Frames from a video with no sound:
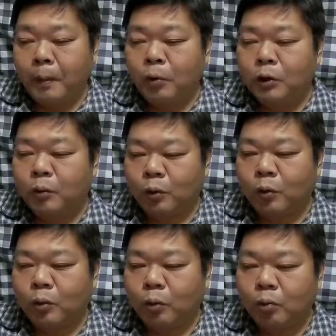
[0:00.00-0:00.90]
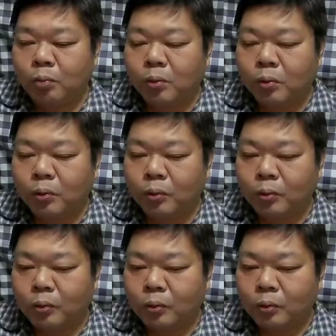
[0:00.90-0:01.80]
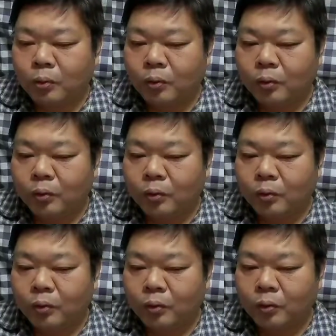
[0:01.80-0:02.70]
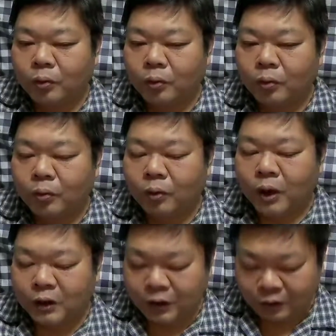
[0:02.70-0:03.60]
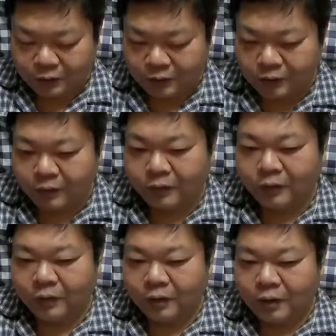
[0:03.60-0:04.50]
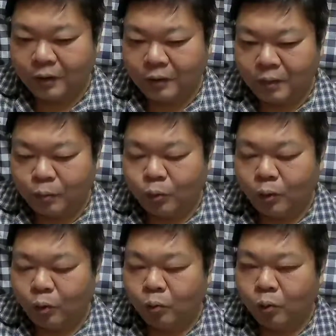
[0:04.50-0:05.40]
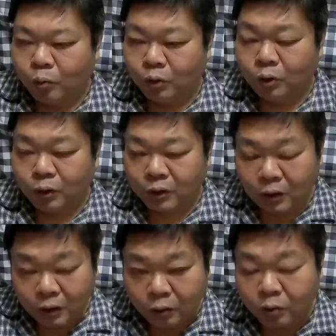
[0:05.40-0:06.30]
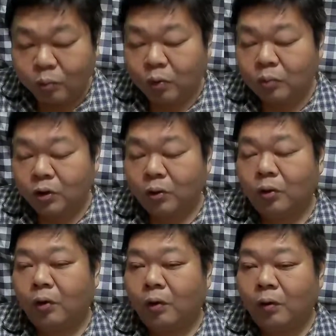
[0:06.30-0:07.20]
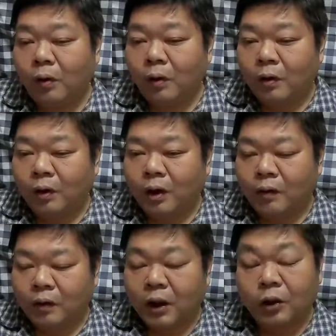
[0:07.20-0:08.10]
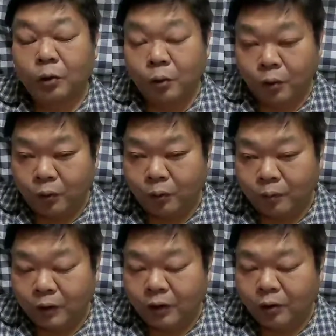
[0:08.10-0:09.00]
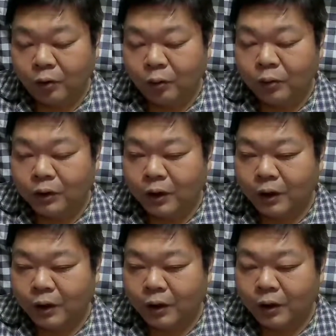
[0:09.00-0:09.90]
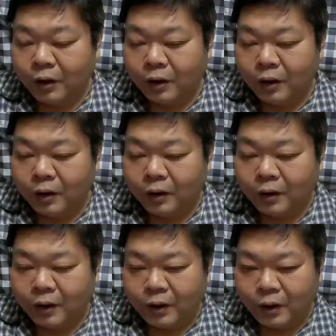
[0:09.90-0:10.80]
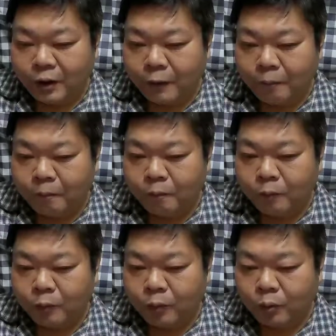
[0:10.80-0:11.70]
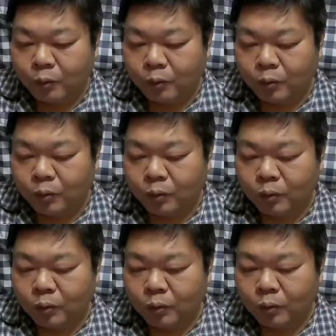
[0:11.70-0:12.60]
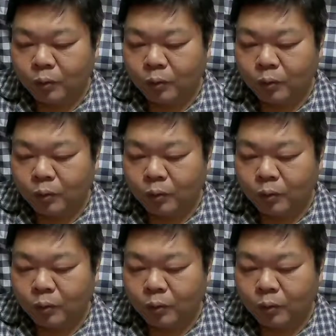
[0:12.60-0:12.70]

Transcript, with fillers: でもしも国防大臣あ向こうは国防部長ですかね国防部長あるいは大統領あたりの行政的なこう